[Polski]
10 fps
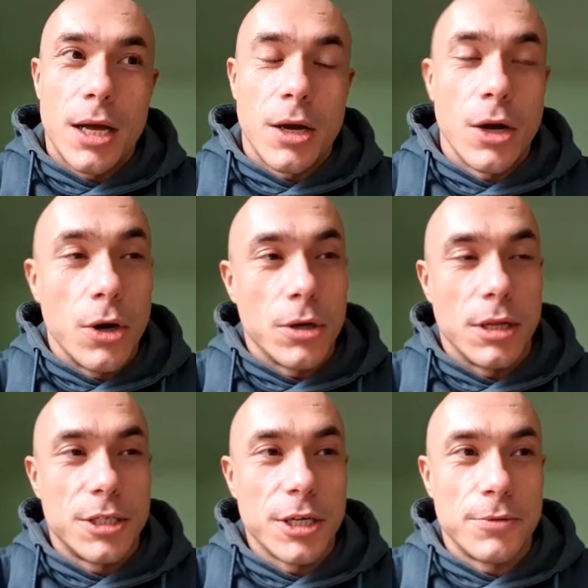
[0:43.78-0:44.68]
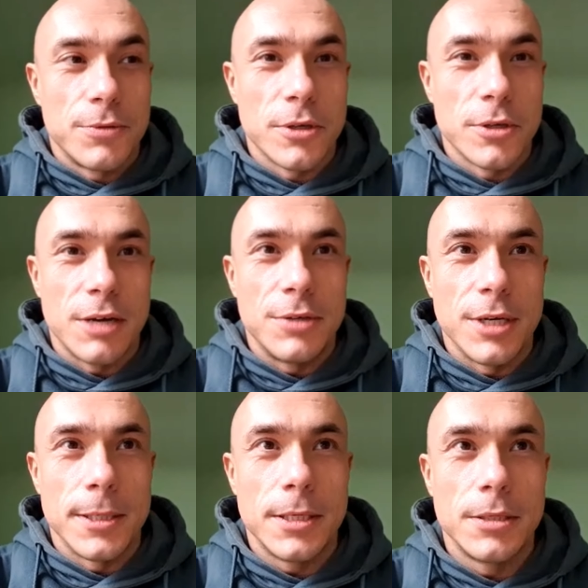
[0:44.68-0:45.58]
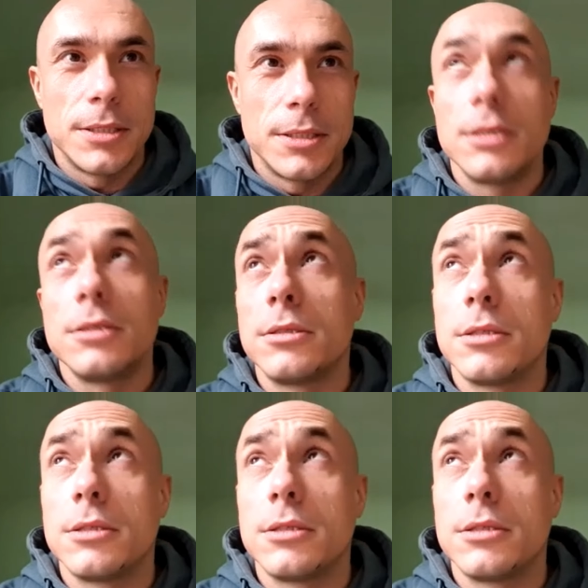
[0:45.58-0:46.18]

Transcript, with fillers: O, dlaczego fotografia? No,